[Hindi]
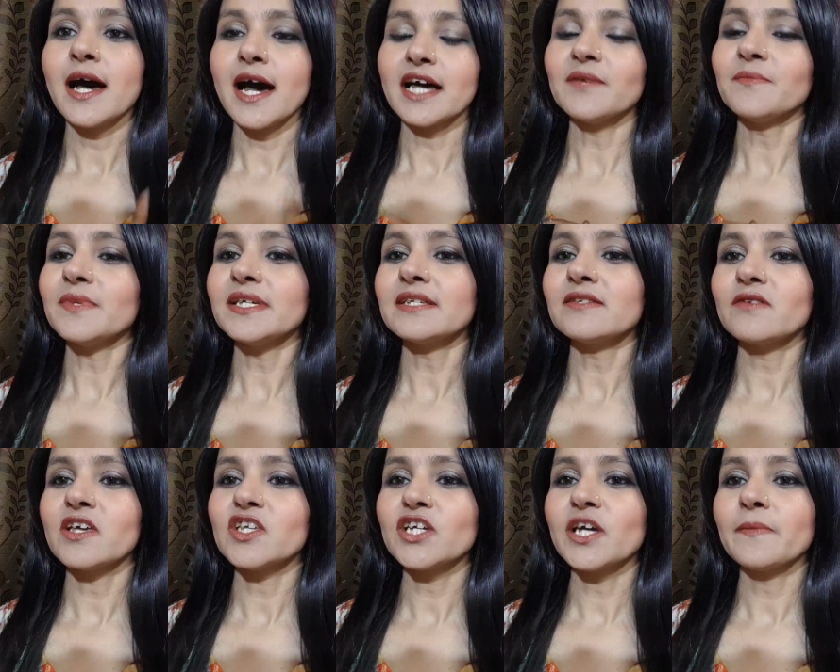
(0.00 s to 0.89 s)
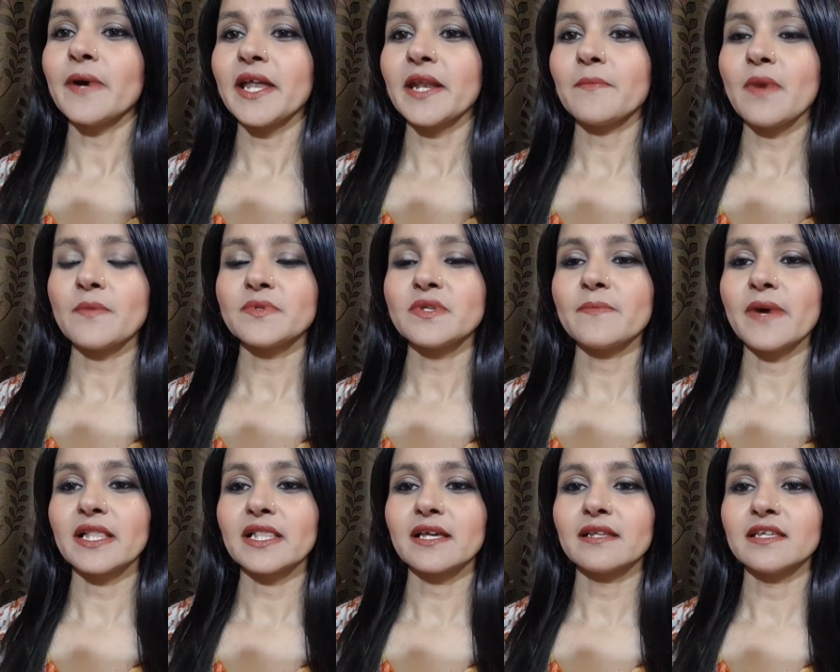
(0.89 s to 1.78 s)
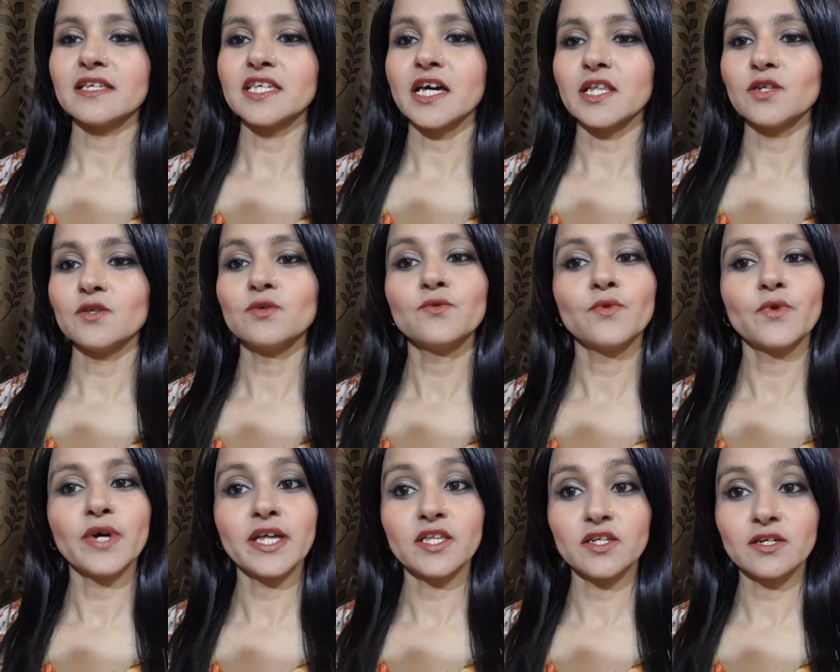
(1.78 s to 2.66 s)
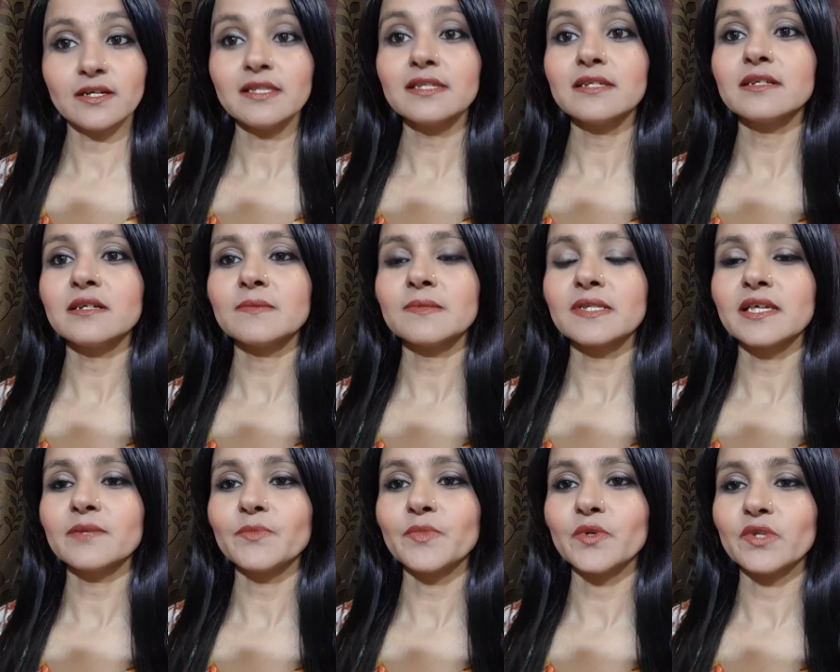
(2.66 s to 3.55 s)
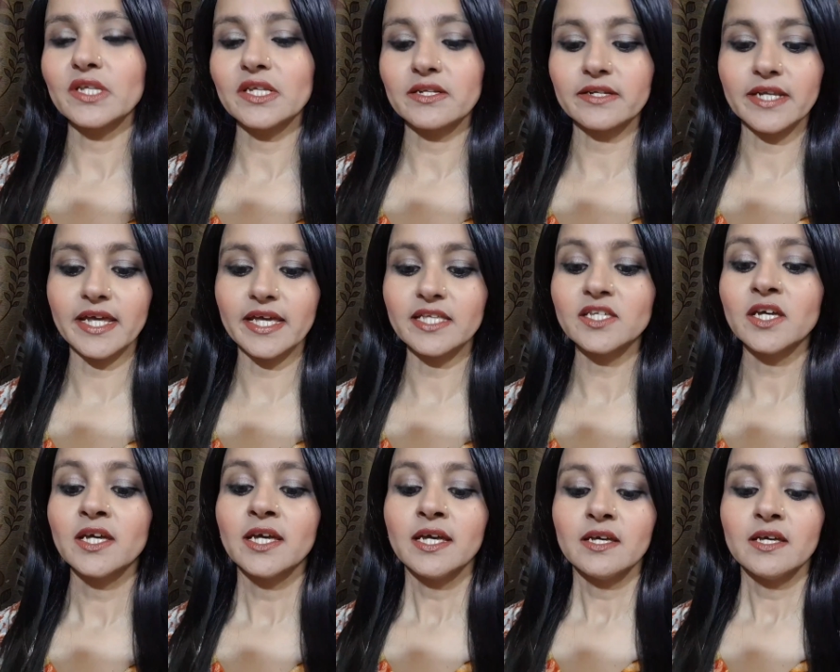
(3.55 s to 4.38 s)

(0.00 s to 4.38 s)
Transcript: आज मैं जिस रेंज के बारे में आपसे बात करने जा रही हूँ वो है जस्ट हर्ब्स की पूरी रेंज